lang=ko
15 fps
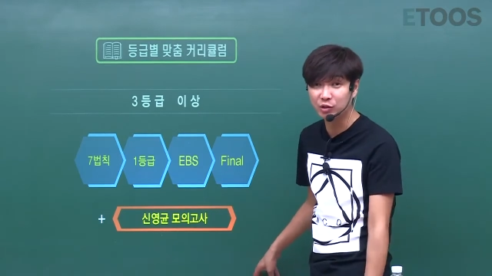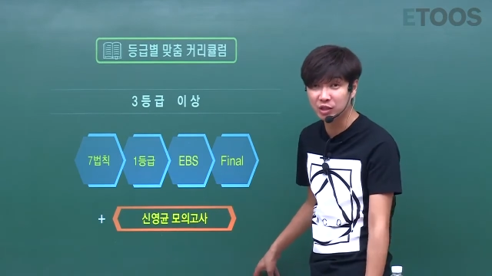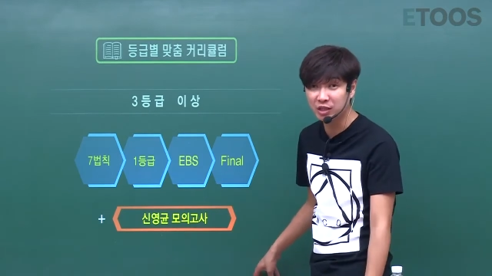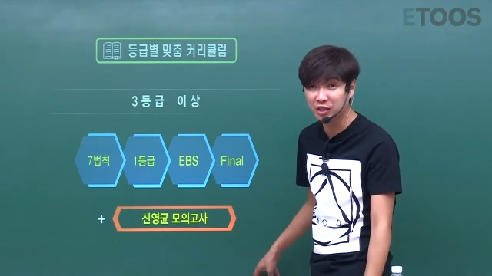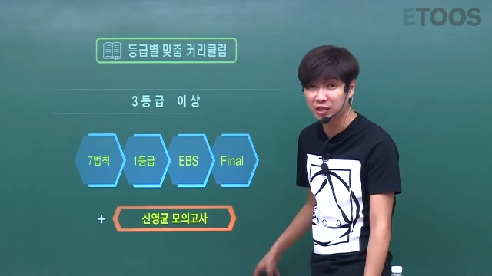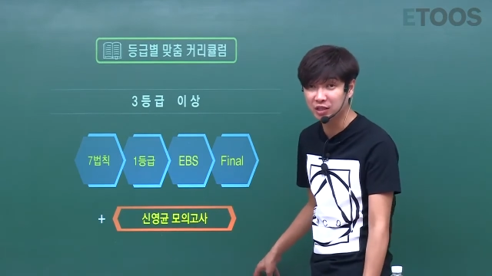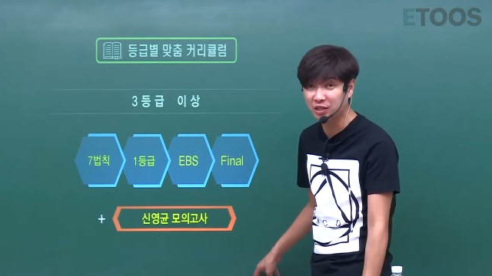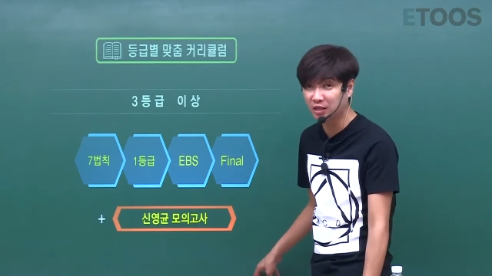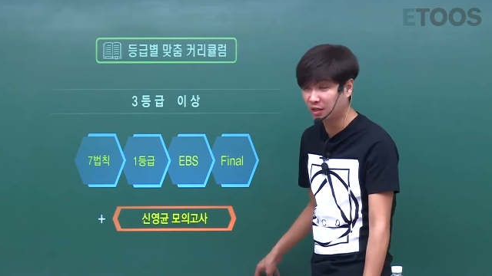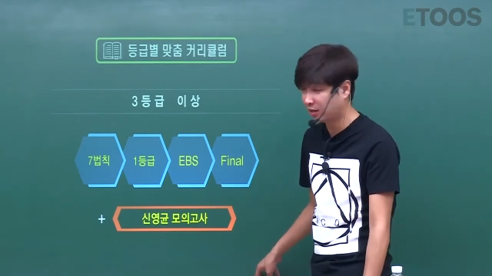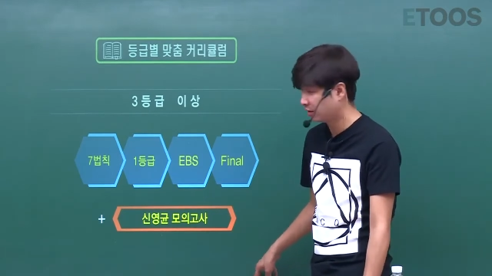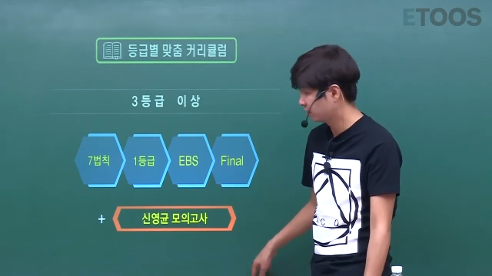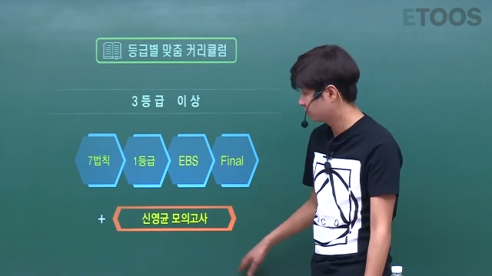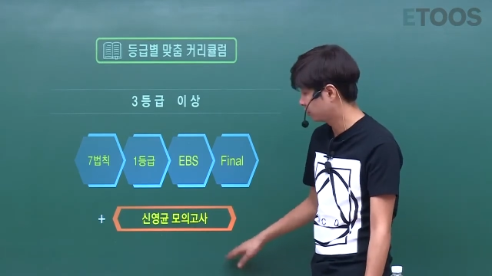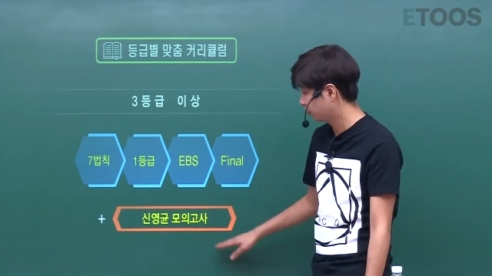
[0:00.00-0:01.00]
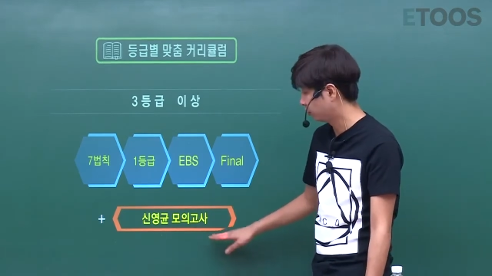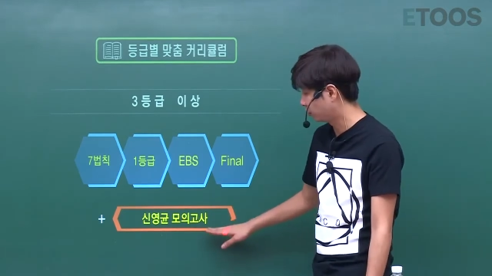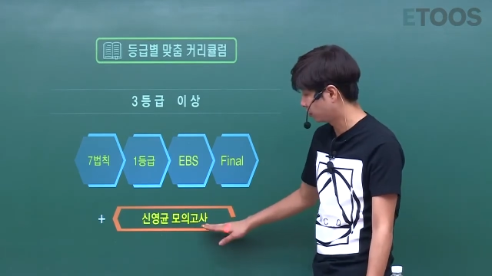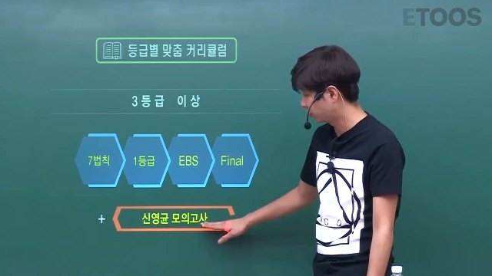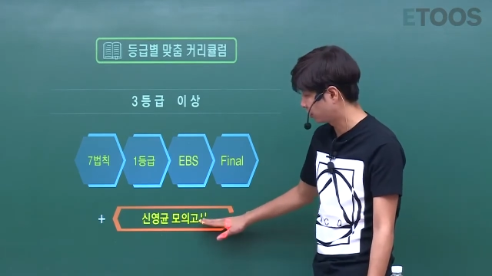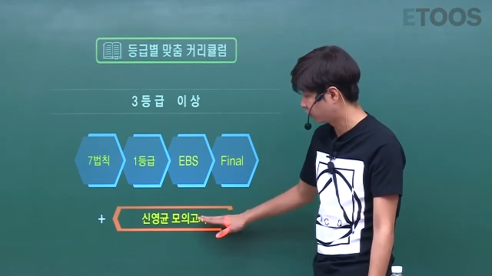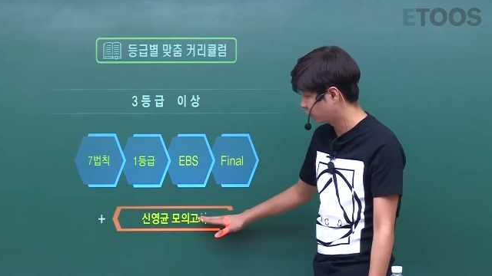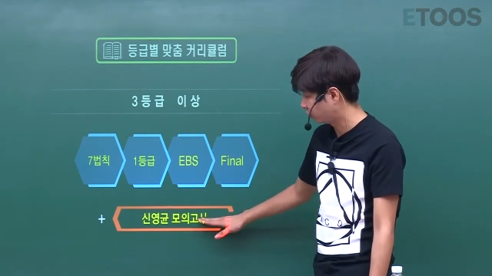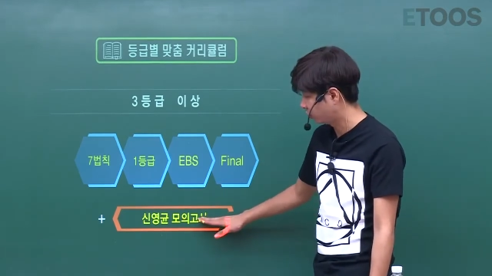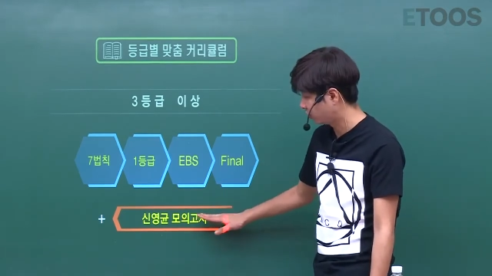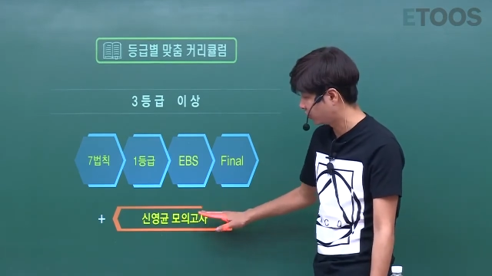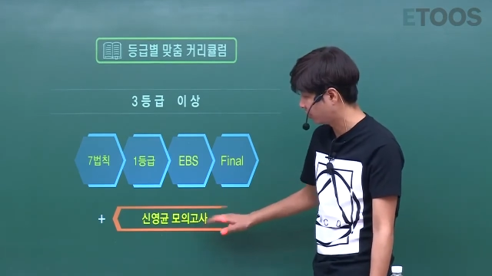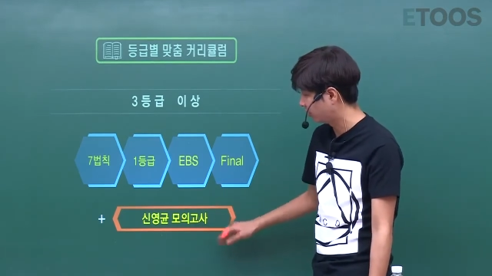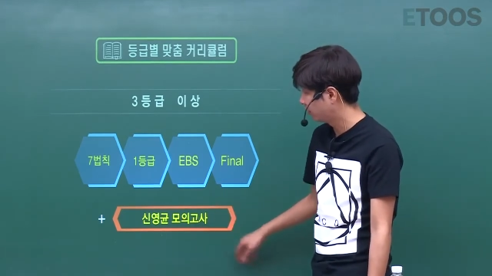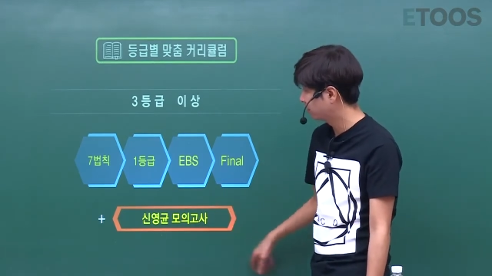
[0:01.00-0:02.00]
있지? 그래서 모의고사
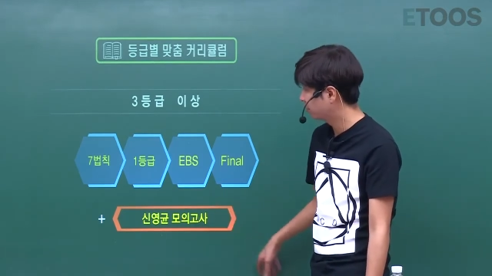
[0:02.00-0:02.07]
주일에